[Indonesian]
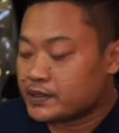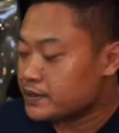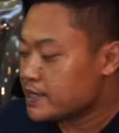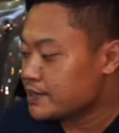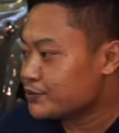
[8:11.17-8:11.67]

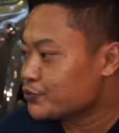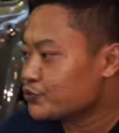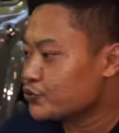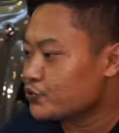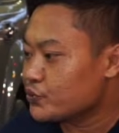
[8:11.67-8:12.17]
dan
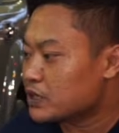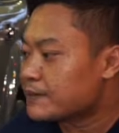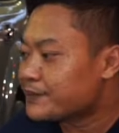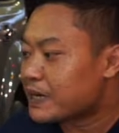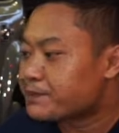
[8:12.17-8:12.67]
untuk
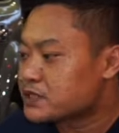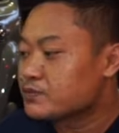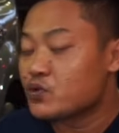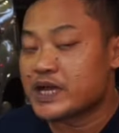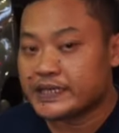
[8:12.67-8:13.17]
rapi-rapi
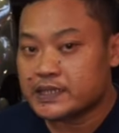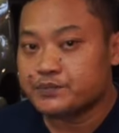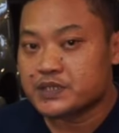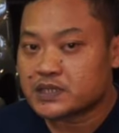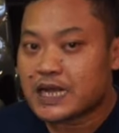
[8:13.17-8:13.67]
semua ini
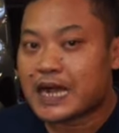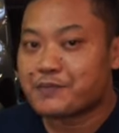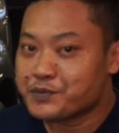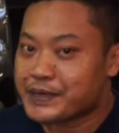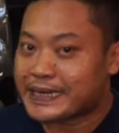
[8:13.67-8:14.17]
bisa
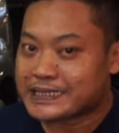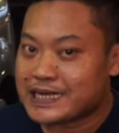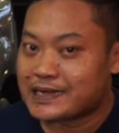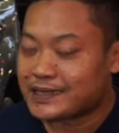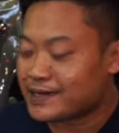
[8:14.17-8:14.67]
kami
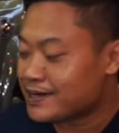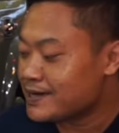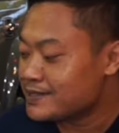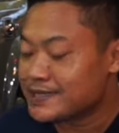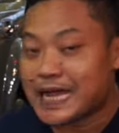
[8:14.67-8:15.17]
bereskan
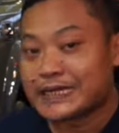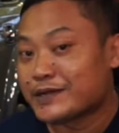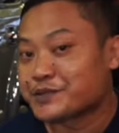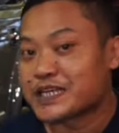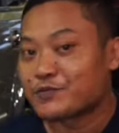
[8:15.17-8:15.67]
karena jika
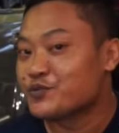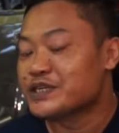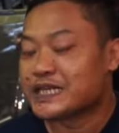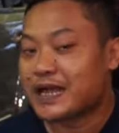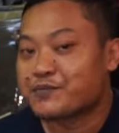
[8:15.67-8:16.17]
Anda pesan
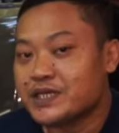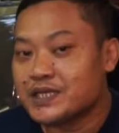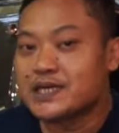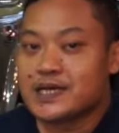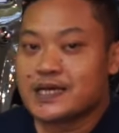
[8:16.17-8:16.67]
mobil di kami
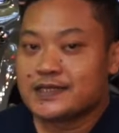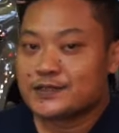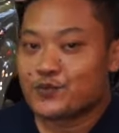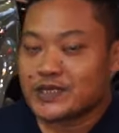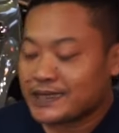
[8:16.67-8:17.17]

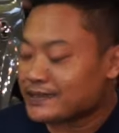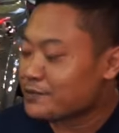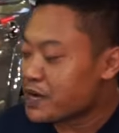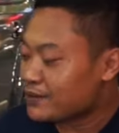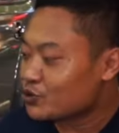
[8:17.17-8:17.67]
semuanya
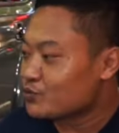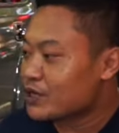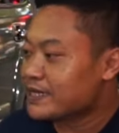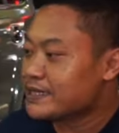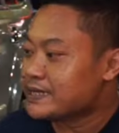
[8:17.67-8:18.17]
kita bantu
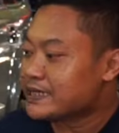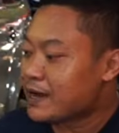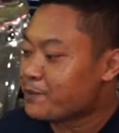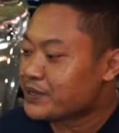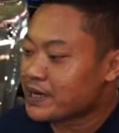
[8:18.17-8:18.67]
mulai dari
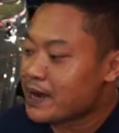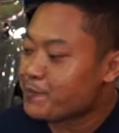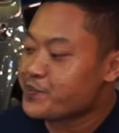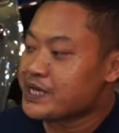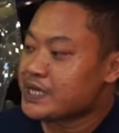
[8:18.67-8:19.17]

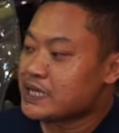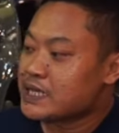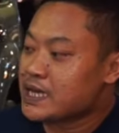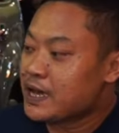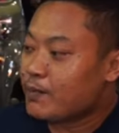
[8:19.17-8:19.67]
rapi-rapi
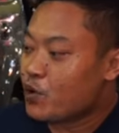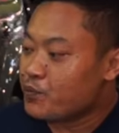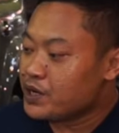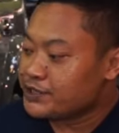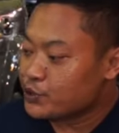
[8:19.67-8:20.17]

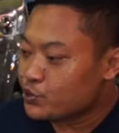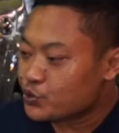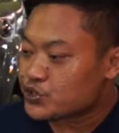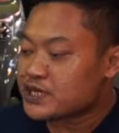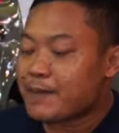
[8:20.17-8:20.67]
mobil
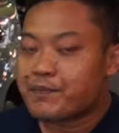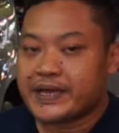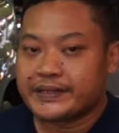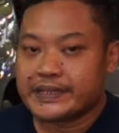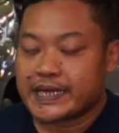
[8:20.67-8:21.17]
diurus
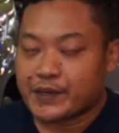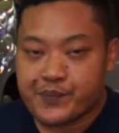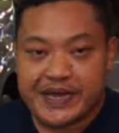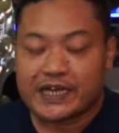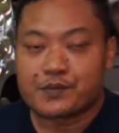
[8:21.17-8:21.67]
sampai tidak ada
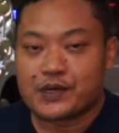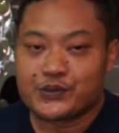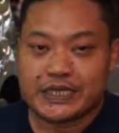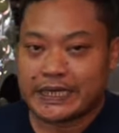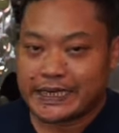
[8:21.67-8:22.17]
PR baru
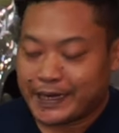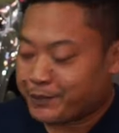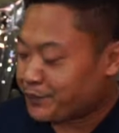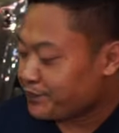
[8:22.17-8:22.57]
dikirim